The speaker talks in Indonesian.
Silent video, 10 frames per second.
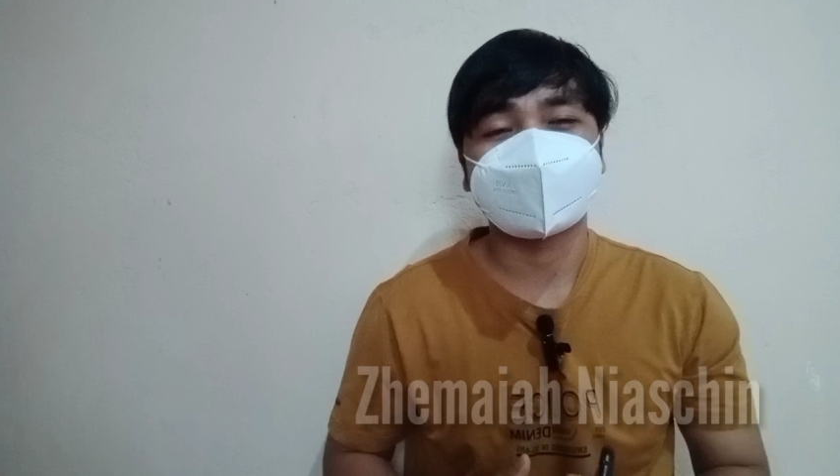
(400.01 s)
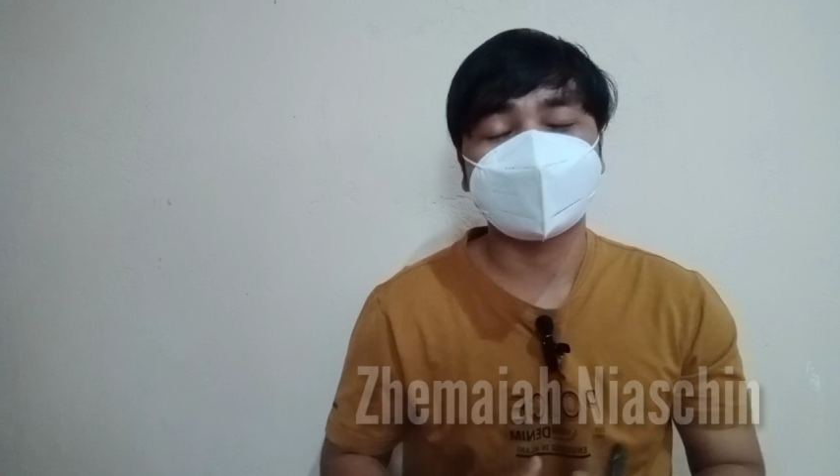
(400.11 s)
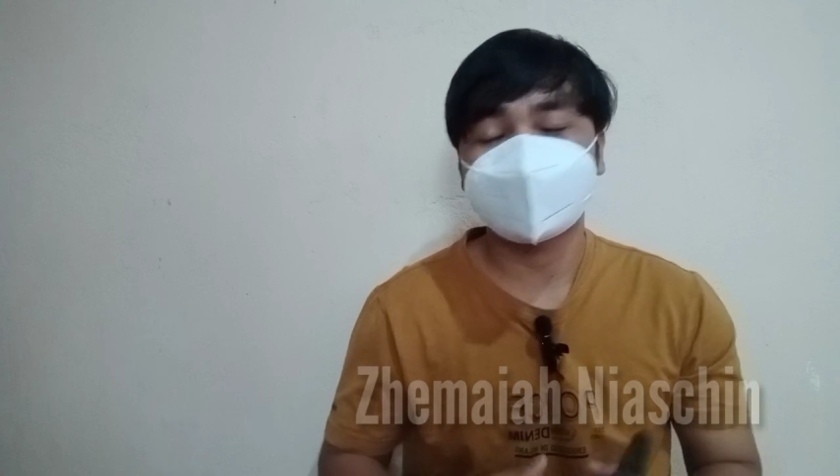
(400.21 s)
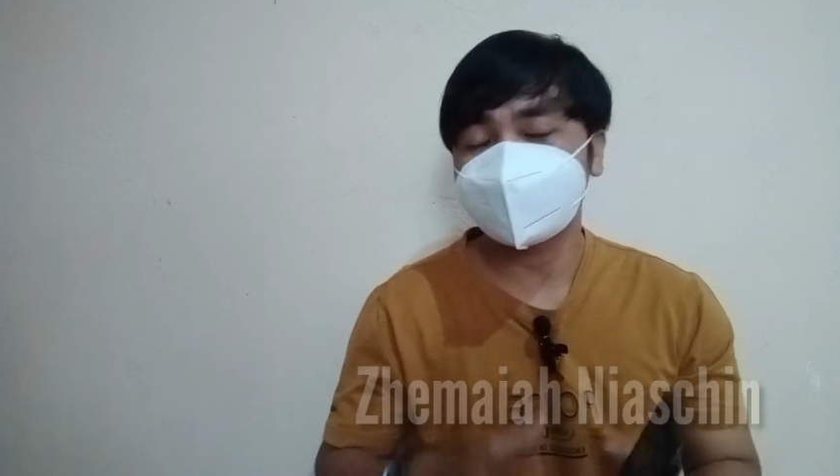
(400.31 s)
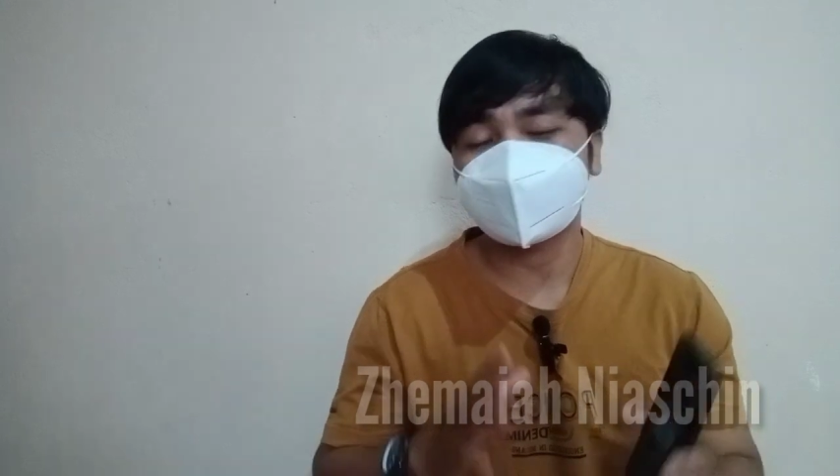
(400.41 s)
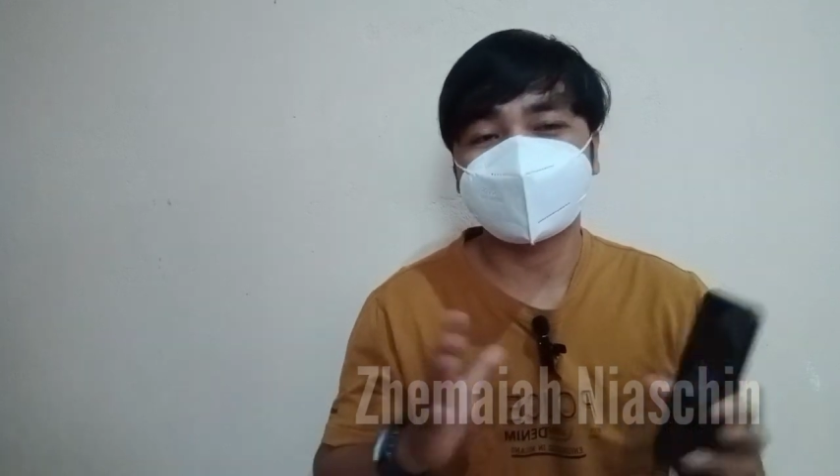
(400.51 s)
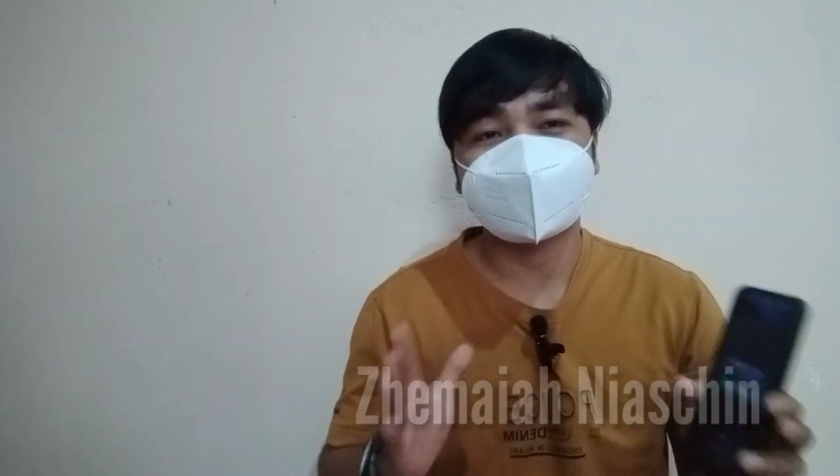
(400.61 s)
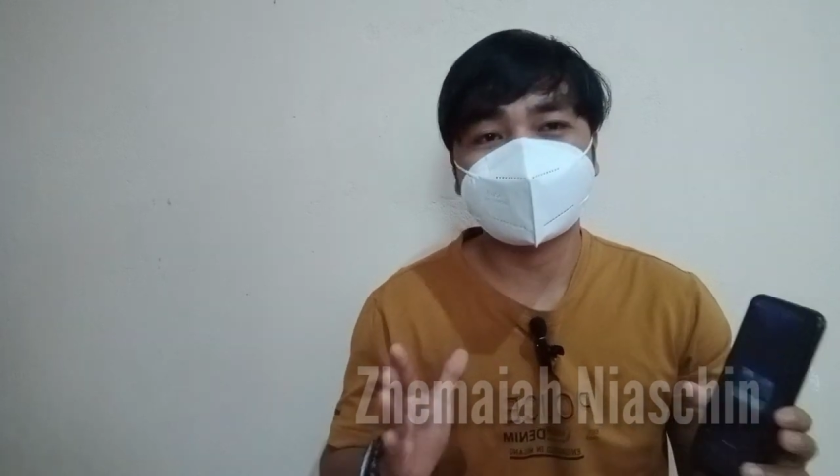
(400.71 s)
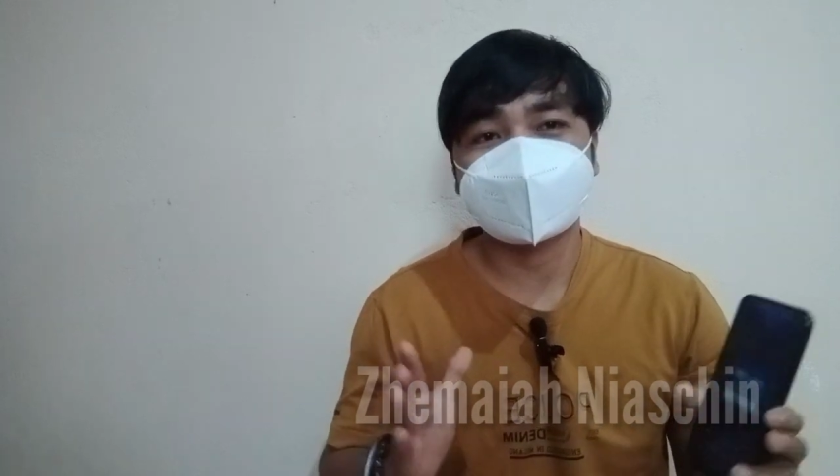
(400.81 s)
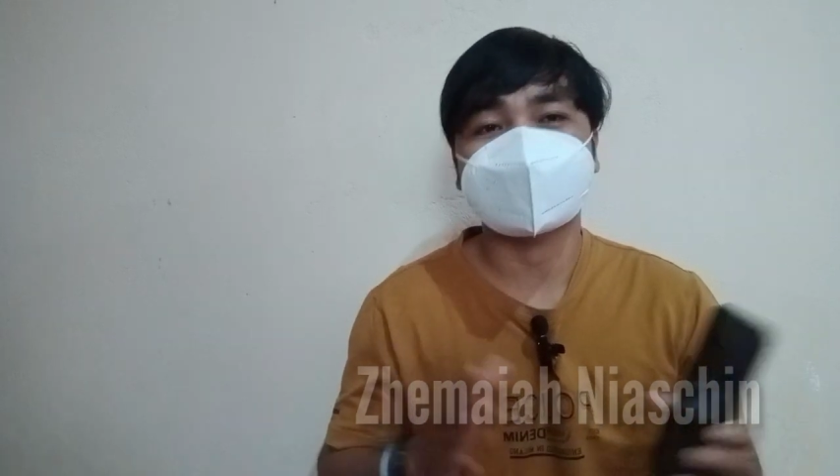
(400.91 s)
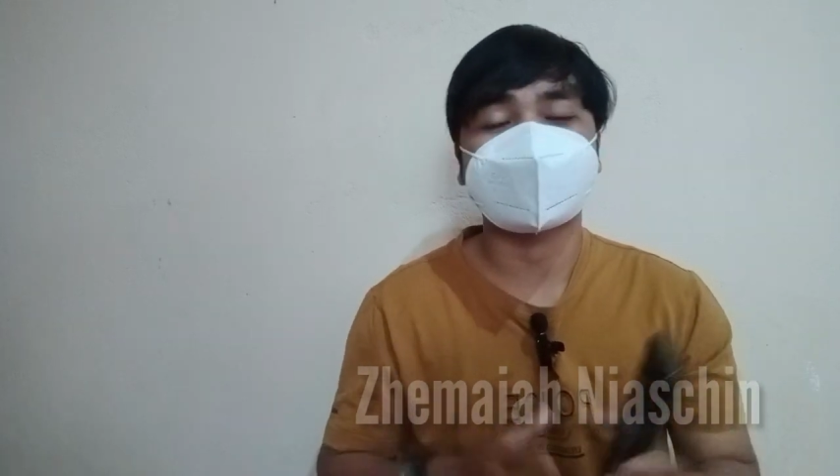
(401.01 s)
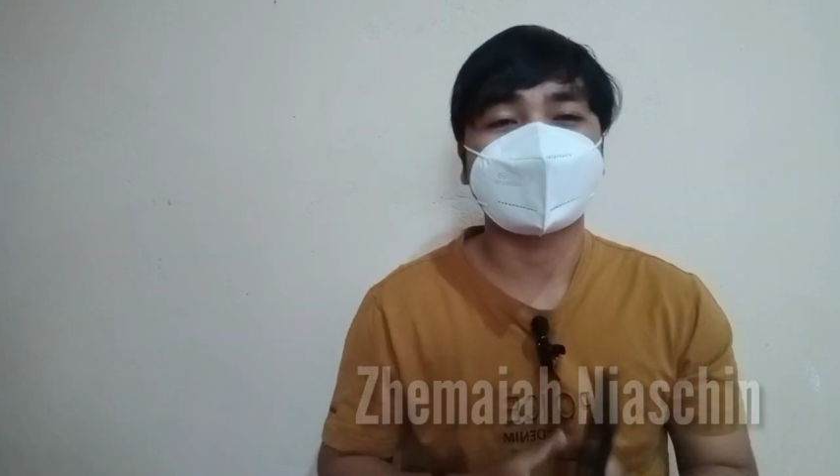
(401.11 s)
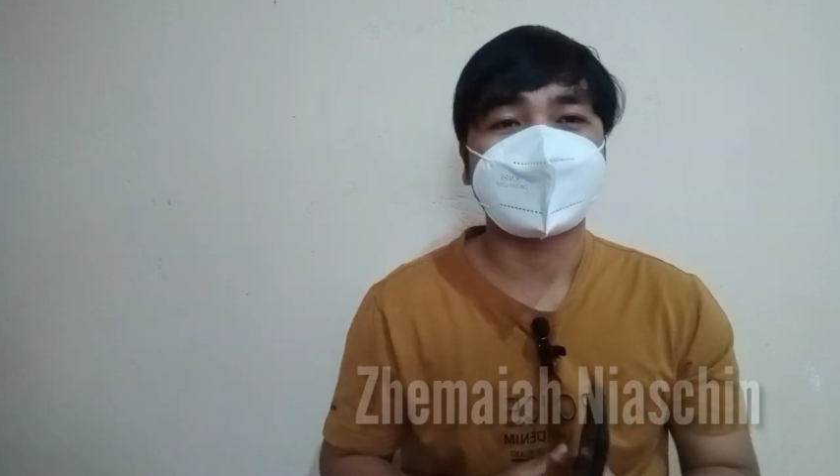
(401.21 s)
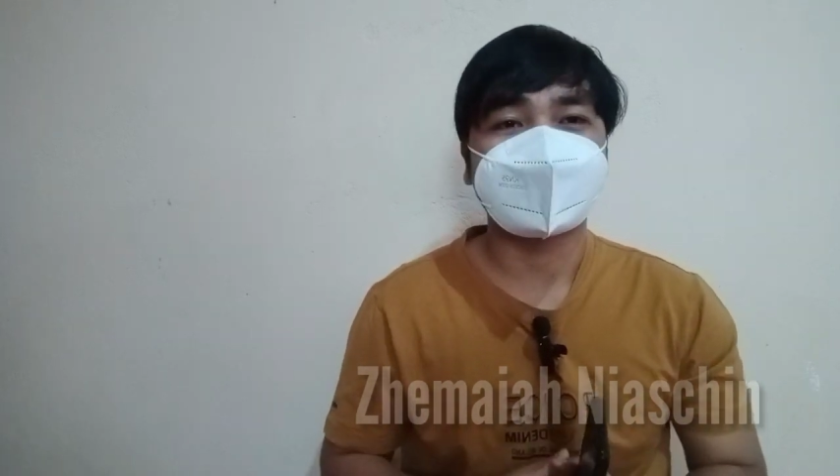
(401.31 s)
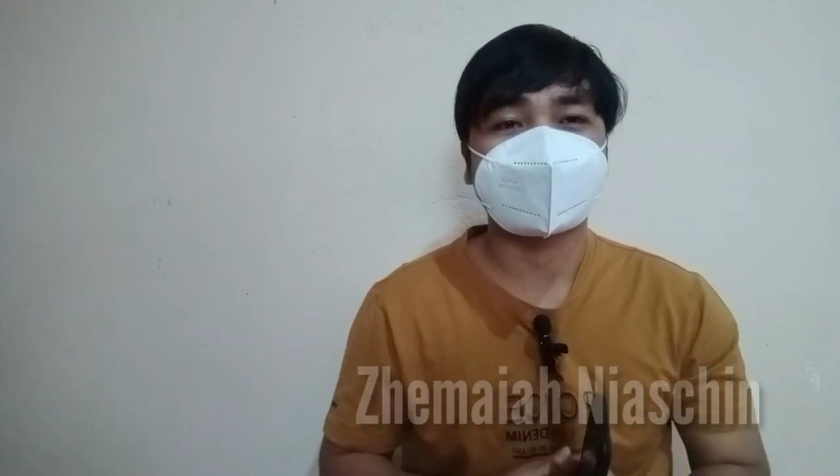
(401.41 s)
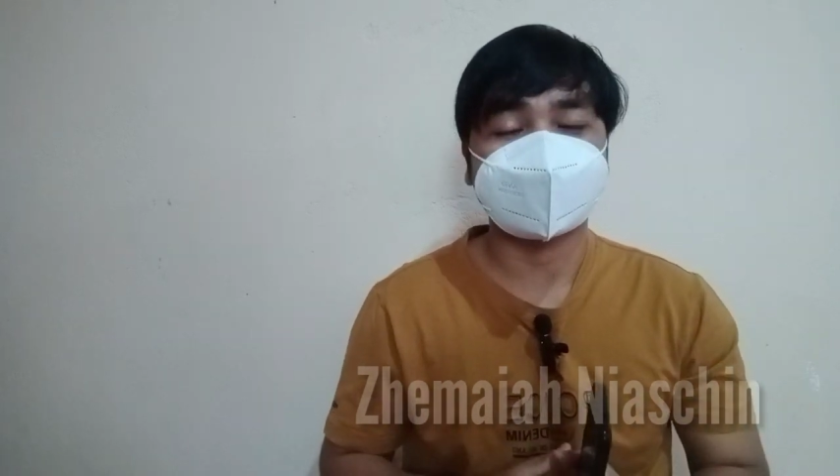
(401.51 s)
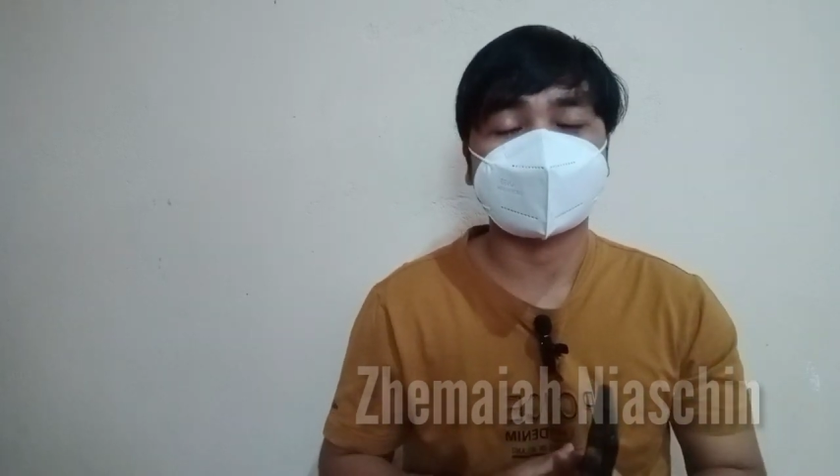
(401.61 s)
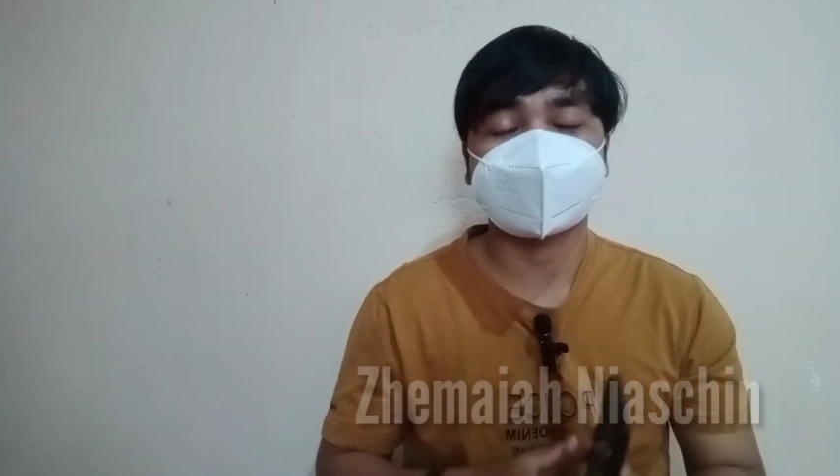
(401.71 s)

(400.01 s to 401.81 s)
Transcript: Itu nggak mungkin kita percaya.